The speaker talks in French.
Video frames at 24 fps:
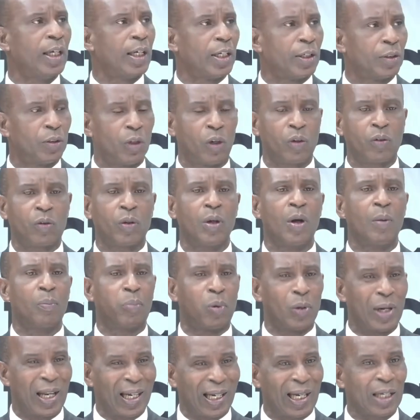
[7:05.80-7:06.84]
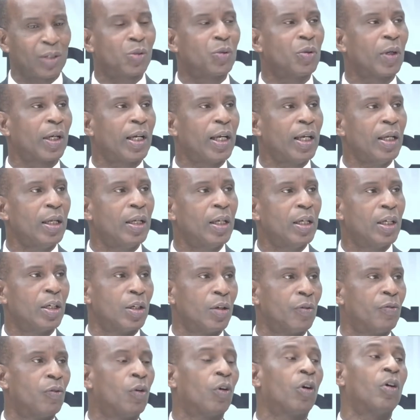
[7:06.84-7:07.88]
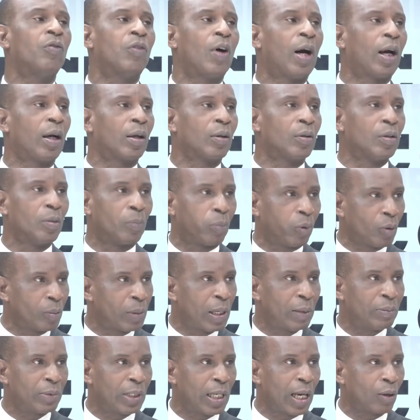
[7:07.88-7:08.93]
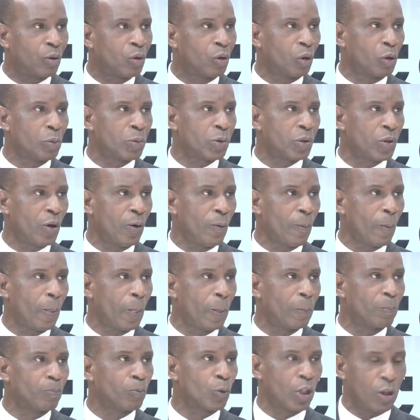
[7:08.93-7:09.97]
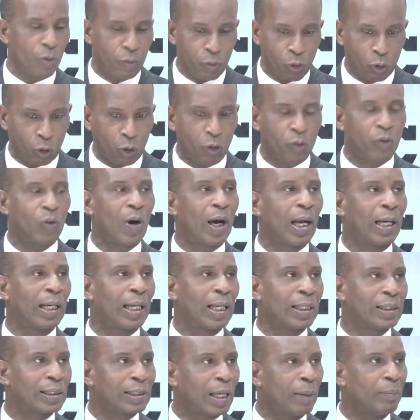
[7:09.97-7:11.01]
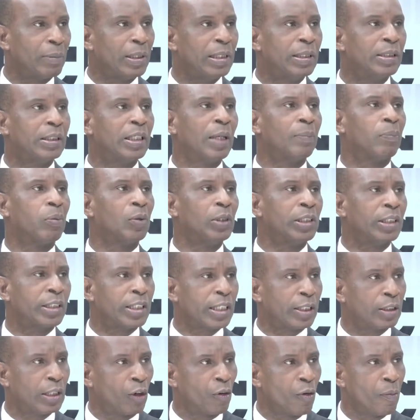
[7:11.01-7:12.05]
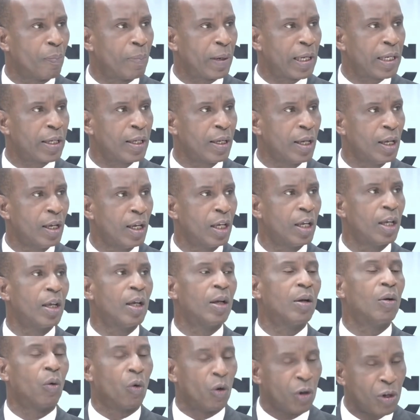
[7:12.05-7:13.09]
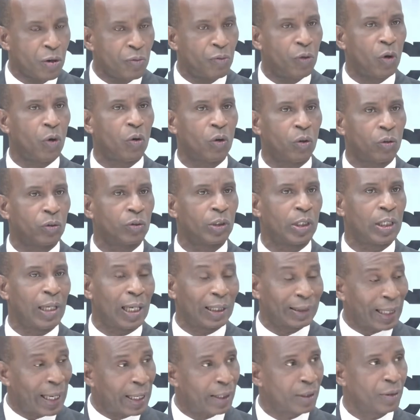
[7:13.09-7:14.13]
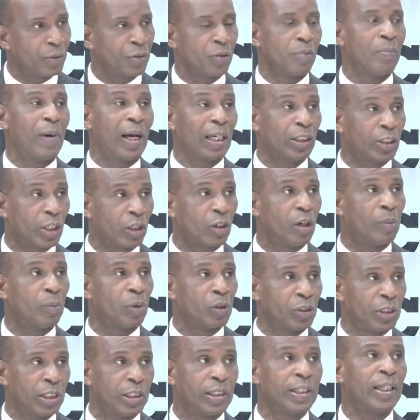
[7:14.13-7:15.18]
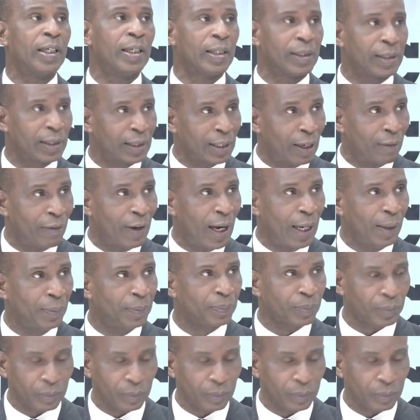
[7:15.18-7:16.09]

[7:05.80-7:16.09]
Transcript: Et donc, pour les rassurer, il faut revoir le problème de la corruption, il faut revoir la stabilité politique dans le pays. Au niveau de la taille du marché, comme on le disait, ça va.